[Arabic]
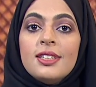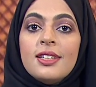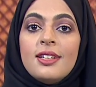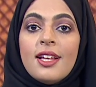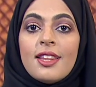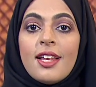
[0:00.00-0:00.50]

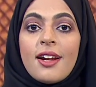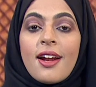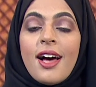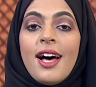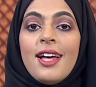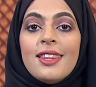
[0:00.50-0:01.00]
نظر
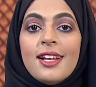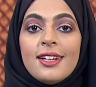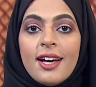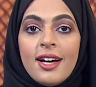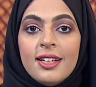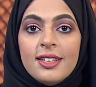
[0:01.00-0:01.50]
هذا
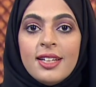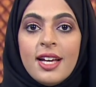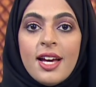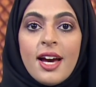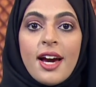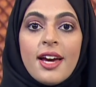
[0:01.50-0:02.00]
الكائن
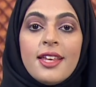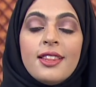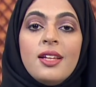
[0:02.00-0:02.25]
حيث